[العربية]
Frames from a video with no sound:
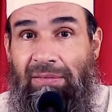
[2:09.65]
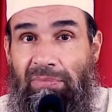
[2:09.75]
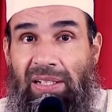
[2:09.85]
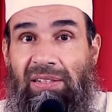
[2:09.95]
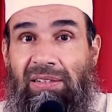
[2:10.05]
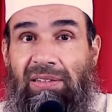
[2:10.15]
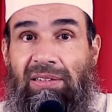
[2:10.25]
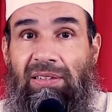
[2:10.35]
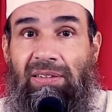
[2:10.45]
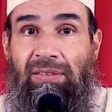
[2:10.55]
من
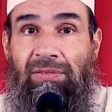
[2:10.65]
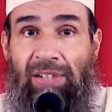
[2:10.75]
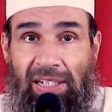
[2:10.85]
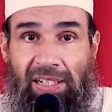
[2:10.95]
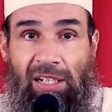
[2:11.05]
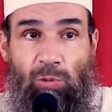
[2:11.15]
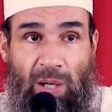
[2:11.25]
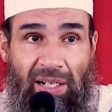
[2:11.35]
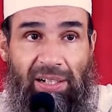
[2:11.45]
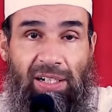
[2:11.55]
فقه
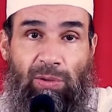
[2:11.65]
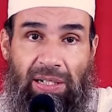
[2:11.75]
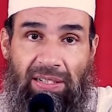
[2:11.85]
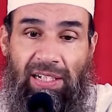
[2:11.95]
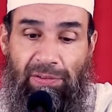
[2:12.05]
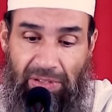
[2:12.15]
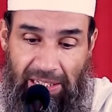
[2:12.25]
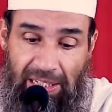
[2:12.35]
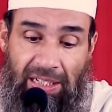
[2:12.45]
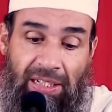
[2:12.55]
الواقع ونظر
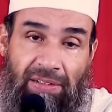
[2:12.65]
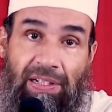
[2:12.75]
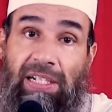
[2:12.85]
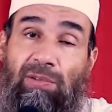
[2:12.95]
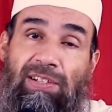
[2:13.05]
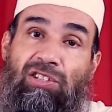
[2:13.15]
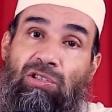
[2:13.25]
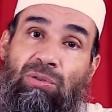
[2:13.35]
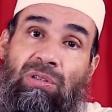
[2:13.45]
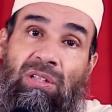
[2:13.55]
فيه فانه
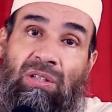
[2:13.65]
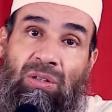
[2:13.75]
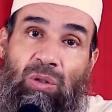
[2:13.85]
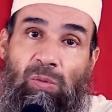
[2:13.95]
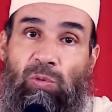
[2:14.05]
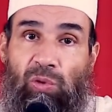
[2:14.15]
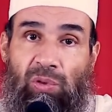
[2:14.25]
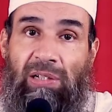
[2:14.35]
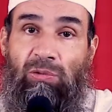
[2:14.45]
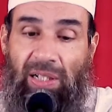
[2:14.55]
يجد
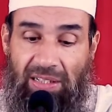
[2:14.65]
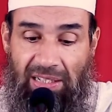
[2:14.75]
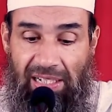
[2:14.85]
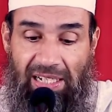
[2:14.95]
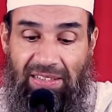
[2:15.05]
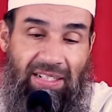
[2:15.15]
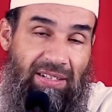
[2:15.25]
امورا واختلالات